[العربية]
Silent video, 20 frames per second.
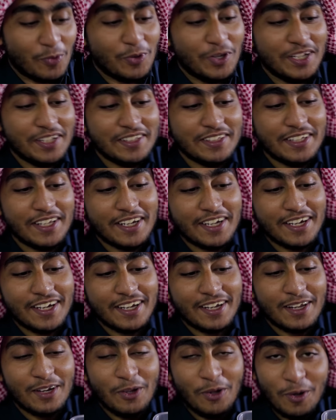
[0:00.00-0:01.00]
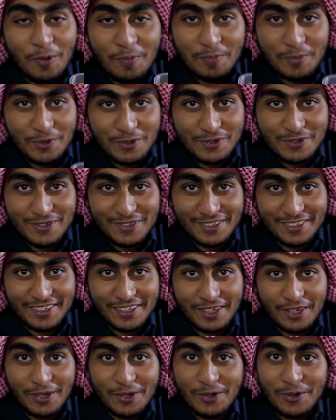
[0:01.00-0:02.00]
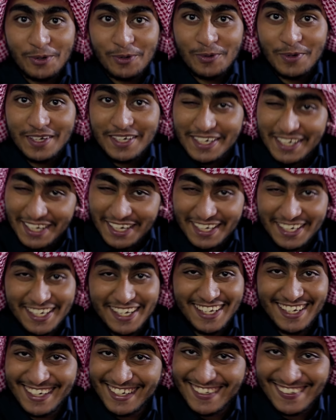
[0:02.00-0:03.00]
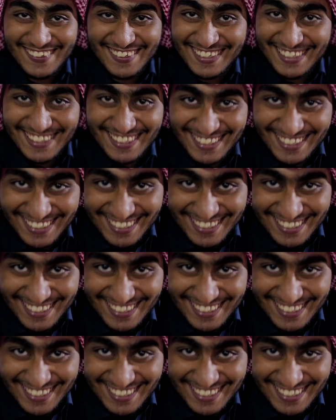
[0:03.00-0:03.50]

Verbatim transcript: وعندنا الحمص اللي هو النخل يا اهل الكويت